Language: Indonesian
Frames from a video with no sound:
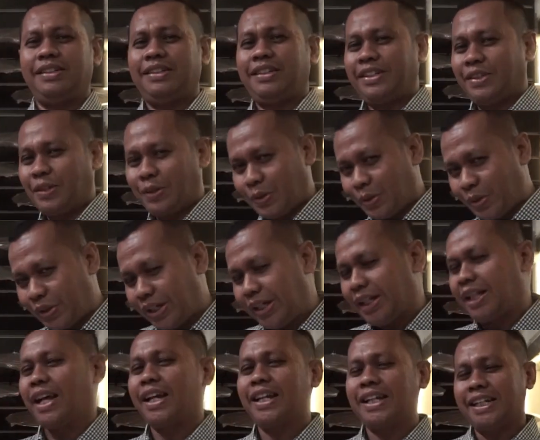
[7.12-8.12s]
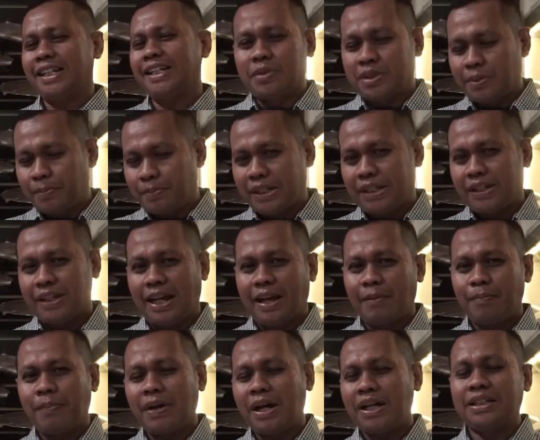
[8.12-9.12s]
di toko kita ini Seperti
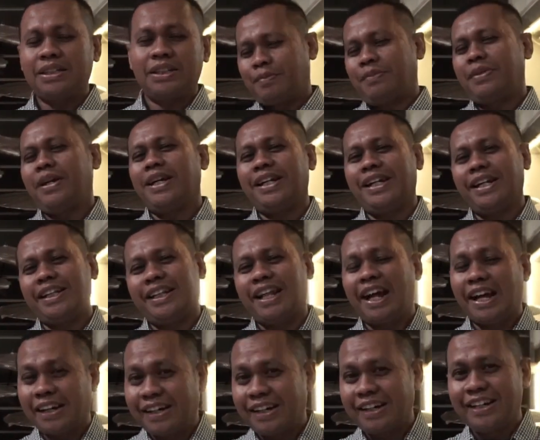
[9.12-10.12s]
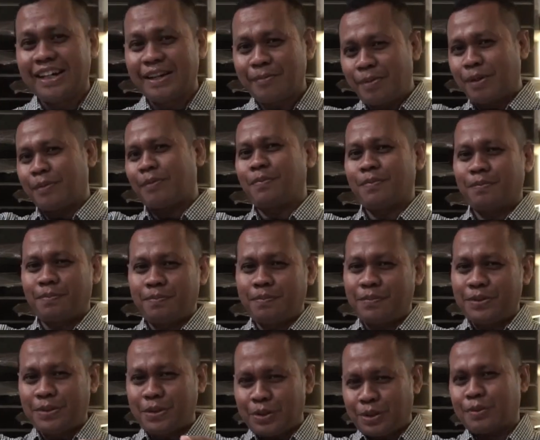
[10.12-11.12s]
apa? Mari kita grebek
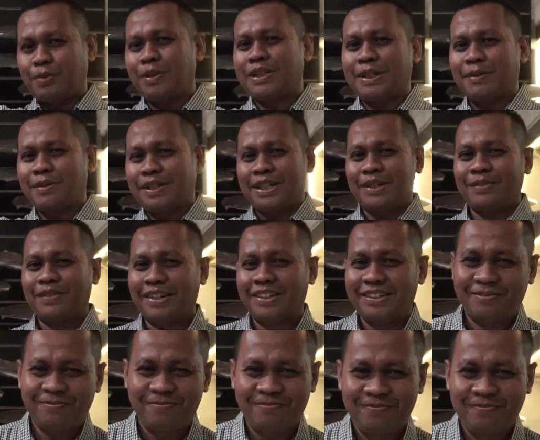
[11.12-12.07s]
cus bersama-sama